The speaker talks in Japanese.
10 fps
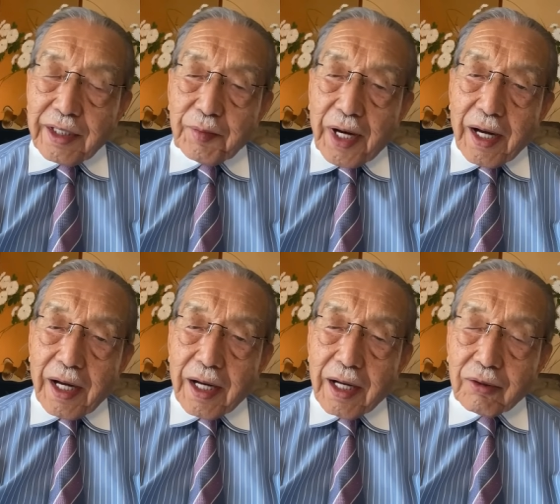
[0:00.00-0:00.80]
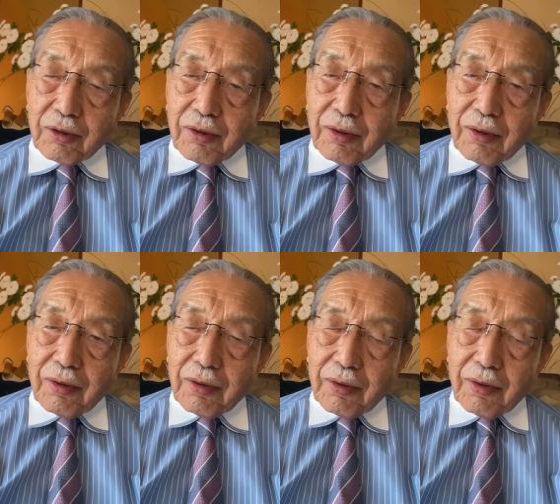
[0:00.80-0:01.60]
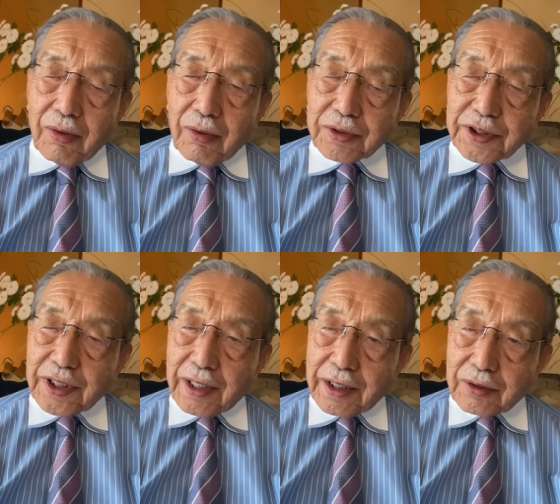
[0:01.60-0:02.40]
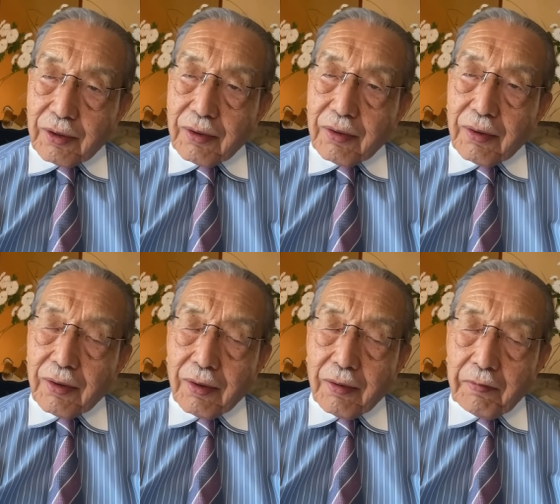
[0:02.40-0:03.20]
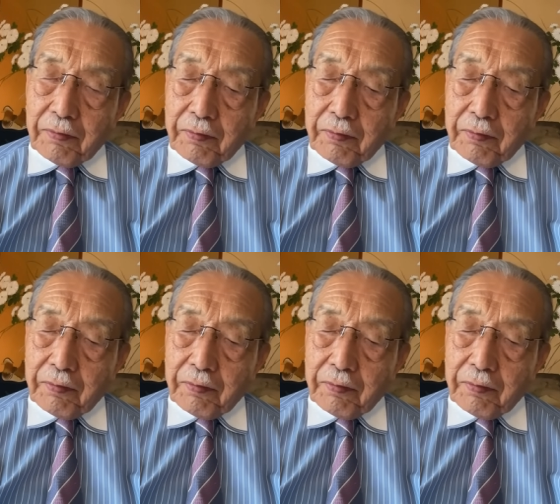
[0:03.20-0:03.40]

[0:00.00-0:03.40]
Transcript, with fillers: 今この賃上げと